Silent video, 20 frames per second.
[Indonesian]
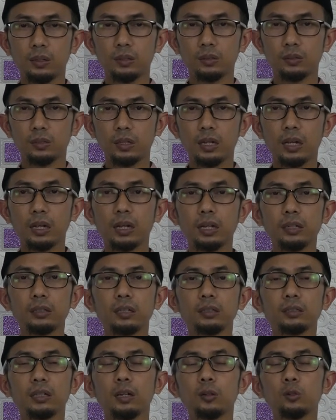sedangkan
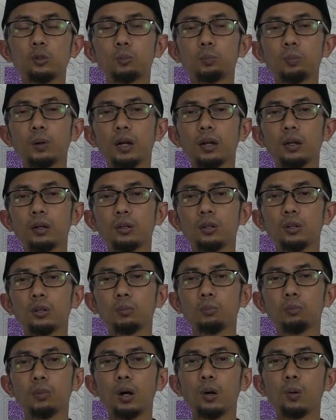kita lupa
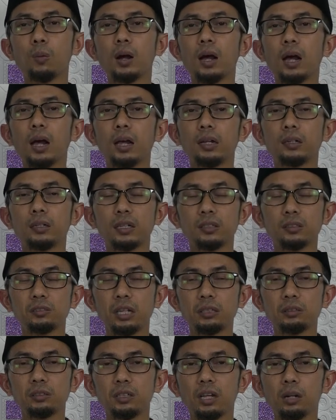bahwa ada
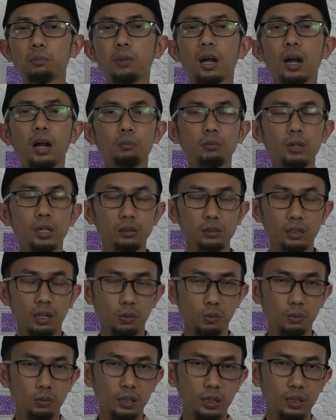zat yang maha
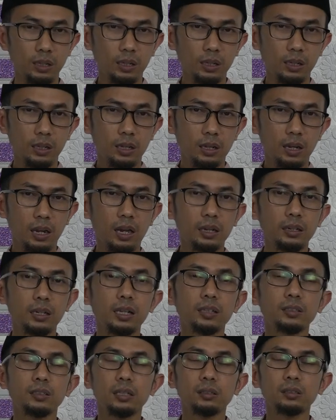mengetahui,
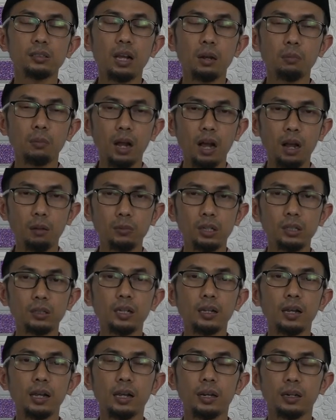ada zat yang maha
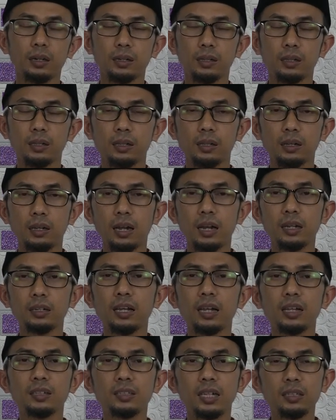mendengar,
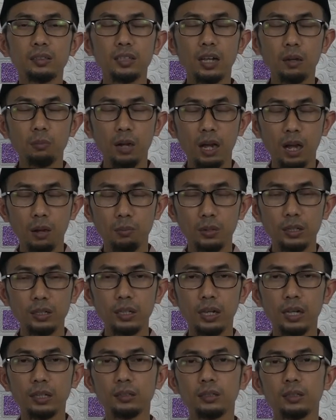ada zat yang maha
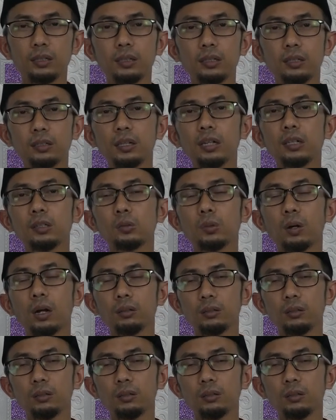melihat yaitu